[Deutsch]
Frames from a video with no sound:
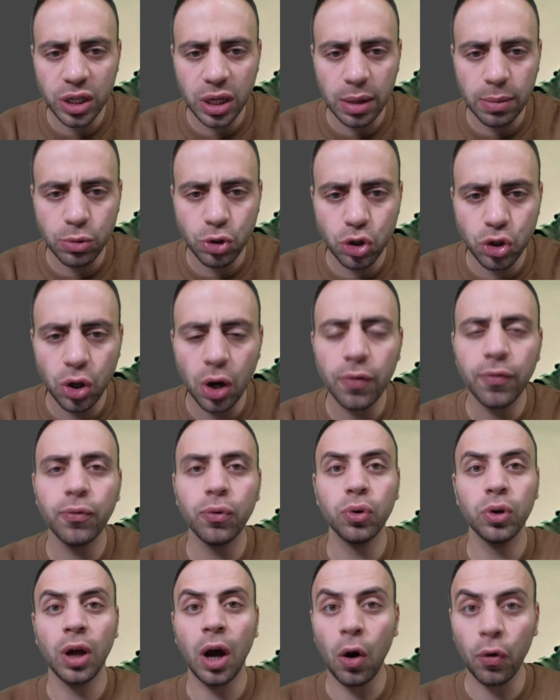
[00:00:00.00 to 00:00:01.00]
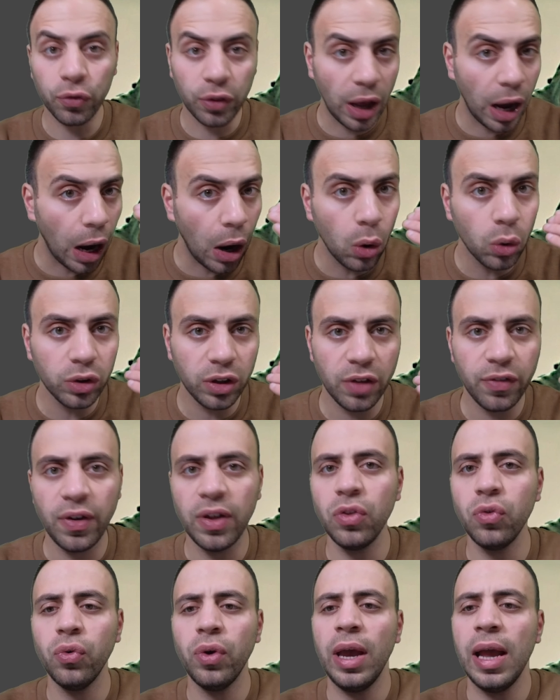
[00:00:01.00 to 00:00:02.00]
im Stoff oder auf der Haut
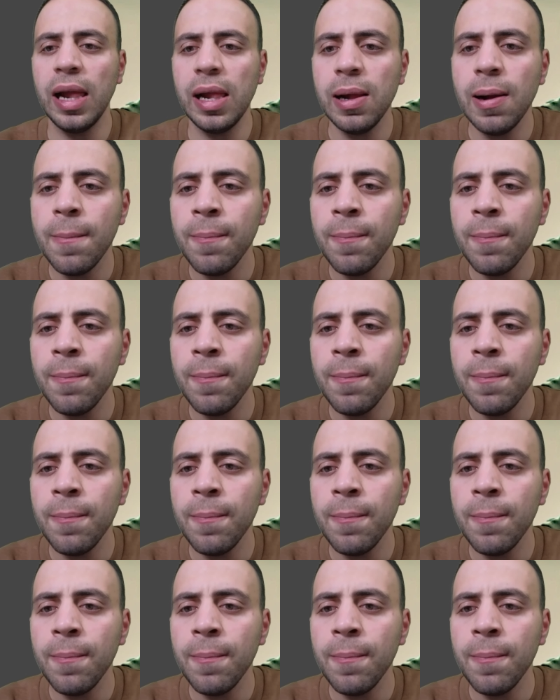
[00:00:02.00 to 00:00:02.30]
eventuell.